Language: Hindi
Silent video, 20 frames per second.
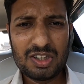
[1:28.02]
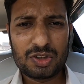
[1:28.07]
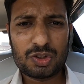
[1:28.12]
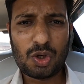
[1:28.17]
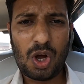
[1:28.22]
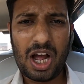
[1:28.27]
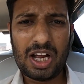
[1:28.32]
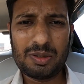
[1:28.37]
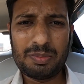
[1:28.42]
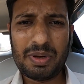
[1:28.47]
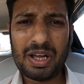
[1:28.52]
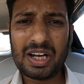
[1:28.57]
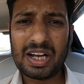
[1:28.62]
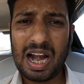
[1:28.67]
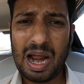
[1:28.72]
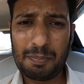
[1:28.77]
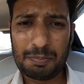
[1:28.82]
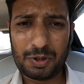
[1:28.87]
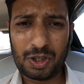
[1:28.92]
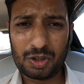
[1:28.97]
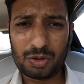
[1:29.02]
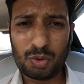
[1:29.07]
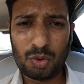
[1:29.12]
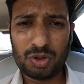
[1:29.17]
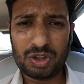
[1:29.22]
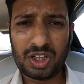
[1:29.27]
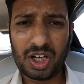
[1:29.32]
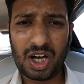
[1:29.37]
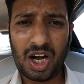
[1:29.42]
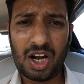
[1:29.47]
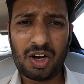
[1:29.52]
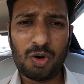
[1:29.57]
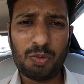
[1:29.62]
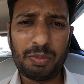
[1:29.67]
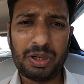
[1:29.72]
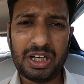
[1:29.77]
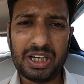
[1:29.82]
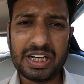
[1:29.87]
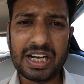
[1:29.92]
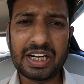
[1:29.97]
सो so, आज मैं रैप्टर कोट करा रहा
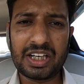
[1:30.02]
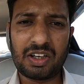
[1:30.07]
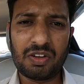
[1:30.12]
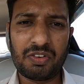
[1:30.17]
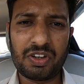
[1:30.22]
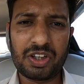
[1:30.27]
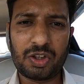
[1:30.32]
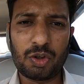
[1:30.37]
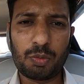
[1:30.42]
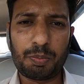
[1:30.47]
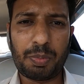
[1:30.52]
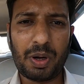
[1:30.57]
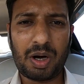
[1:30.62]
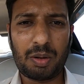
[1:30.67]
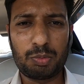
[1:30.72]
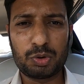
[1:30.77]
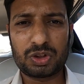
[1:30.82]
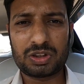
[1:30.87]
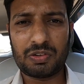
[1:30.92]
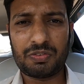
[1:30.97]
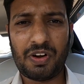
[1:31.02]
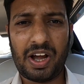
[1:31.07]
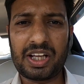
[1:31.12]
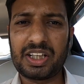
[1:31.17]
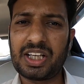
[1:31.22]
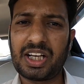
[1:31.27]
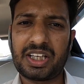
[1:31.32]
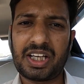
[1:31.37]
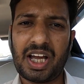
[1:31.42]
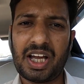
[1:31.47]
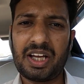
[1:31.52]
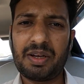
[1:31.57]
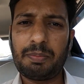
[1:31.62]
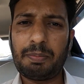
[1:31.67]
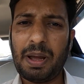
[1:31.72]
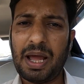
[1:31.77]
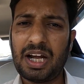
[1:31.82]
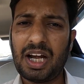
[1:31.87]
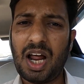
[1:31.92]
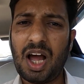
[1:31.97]
हूँ मेरी गेट के ऊपर अब उससे फ़ायदा क्या है
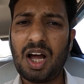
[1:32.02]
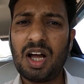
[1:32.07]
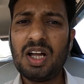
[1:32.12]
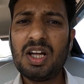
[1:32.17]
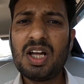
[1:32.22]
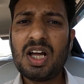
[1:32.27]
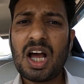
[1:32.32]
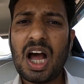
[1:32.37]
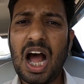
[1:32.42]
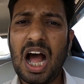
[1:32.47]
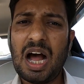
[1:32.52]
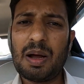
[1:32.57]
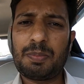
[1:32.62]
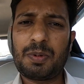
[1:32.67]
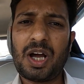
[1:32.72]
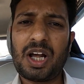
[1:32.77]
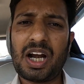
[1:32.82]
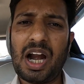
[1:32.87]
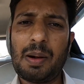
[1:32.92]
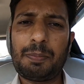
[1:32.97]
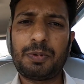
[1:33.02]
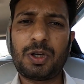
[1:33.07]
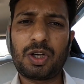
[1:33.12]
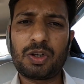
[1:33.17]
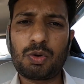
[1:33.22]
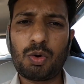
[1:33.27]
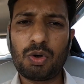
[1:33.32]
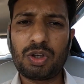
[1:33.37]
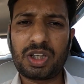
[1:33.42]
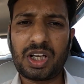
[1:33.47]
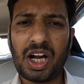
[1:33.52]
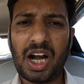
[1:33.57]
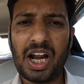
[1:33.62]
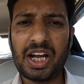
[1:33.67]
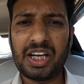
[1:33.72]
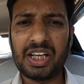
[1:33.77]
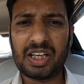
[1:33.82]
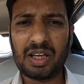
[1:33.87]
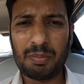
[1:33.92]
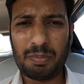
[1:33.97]
पहला आपका रैप्टर कोट
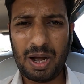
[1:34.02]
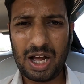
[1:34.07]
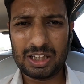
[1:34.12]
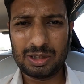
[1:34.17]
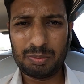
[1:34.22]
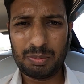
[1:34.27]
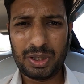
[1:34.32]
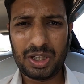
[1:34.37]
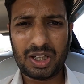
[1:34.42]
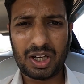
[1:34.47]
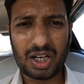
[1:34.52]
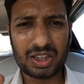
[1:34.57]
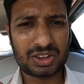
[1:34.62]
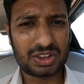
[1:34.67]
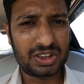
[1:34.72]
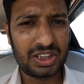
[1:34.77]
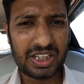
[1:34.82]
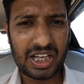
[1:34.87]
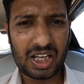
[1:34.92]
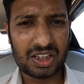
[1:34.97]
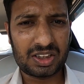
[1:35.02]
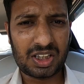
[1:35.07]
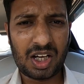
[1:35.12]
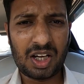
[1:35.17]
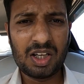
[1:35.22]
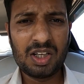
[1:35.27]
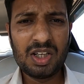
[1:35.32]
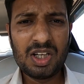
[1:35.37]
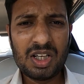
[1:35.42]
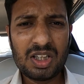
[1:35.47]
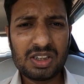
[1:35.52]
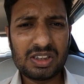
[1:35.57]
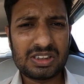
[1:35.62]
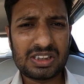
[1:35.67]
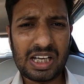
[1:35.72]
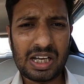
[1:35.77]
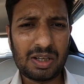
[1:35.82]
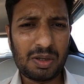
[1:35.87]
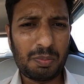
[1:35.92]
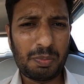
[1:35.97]
कराने के बाद में रस नहीं आता
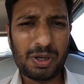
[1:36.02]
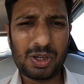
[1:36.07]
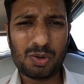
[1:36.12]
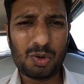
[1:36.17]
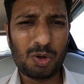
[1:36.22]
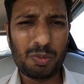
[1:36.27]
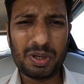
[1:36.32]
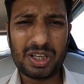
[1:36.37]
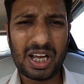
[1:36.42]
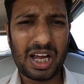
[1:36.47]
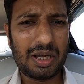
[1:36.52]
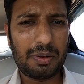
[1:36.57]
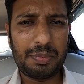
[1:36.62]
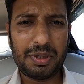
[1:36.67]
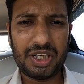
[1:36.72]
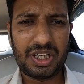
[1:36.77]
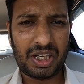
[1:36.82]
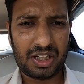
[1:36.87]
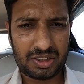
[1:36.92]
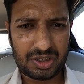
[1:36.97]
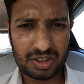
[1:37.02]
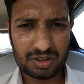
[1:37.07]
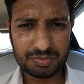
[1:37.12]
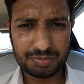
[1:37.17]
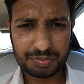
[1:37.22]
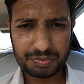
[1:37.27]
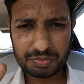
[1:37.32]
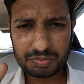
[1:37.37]
जंग बिल्कुल भी कहीं भी नहीं आता